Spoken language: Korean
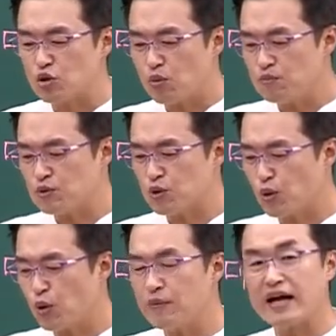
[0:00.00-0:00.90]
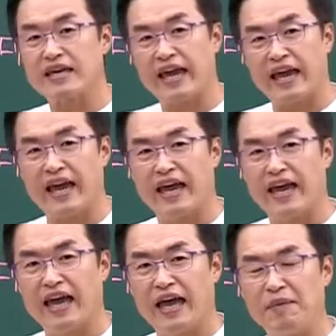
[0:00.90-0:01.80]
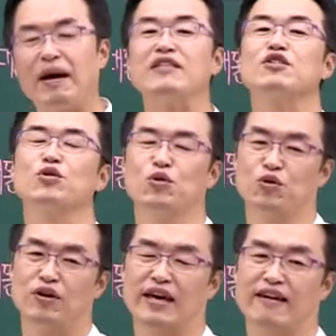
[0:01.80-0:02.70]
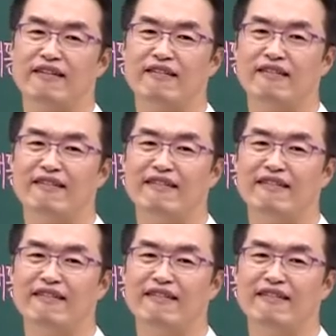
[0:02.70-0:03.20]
촘촘하게 만들어 놓은 거예요.